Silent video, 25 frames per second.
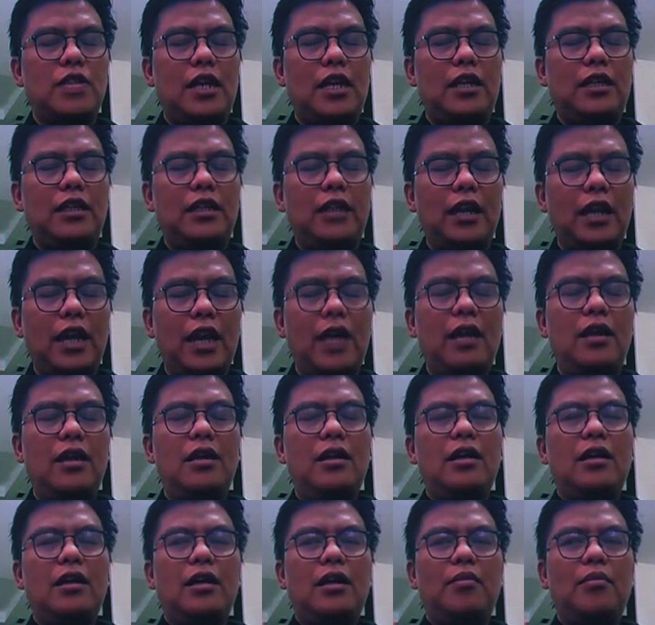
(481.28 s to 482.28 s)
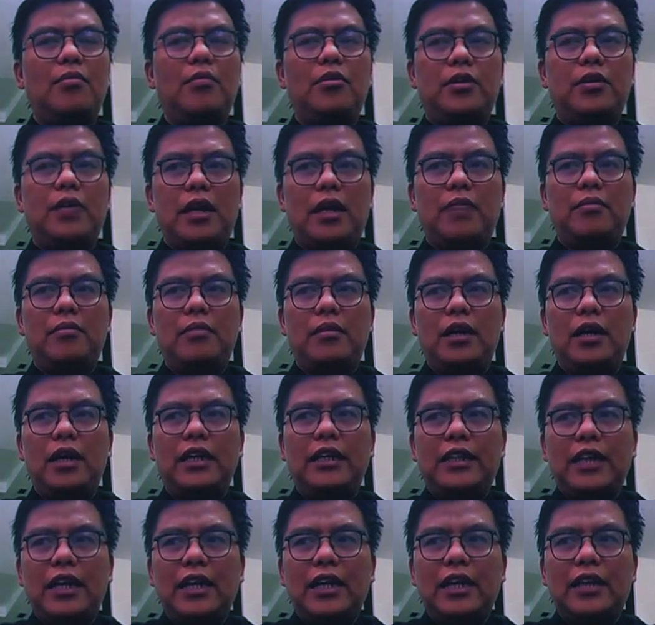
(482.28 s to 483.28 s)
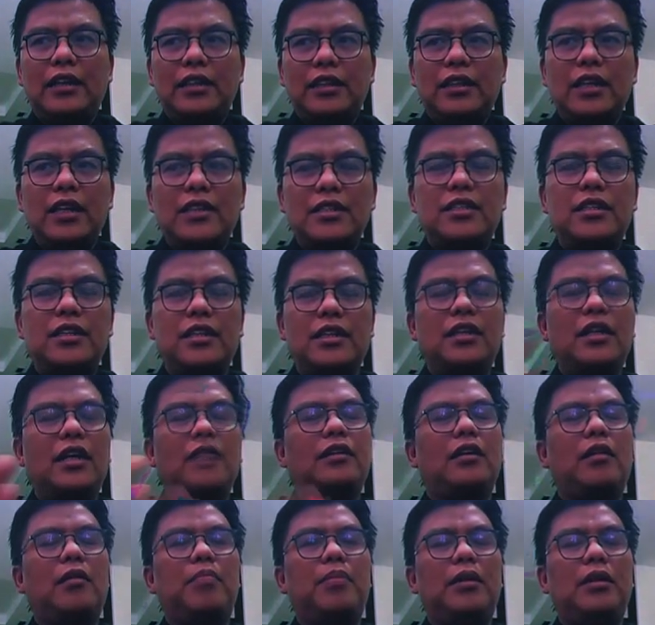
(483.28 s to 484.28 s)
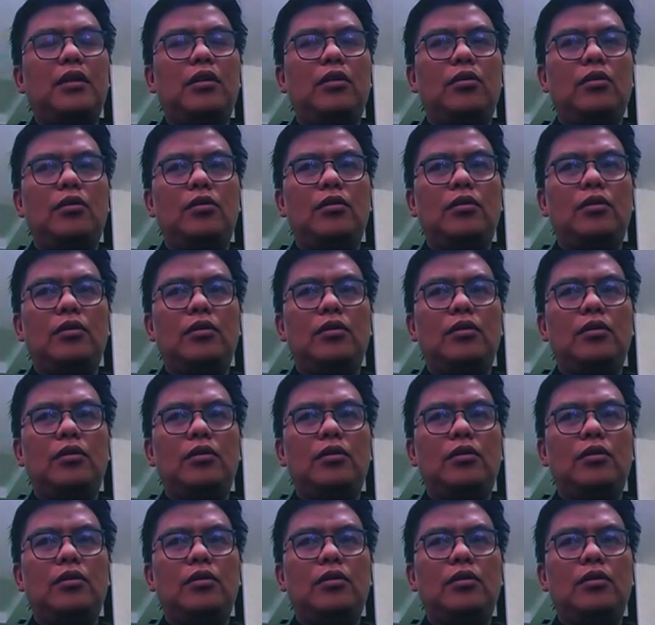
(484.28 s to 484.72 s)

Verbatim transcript: inilah kemudian eh, identitas dirinya terbentuk.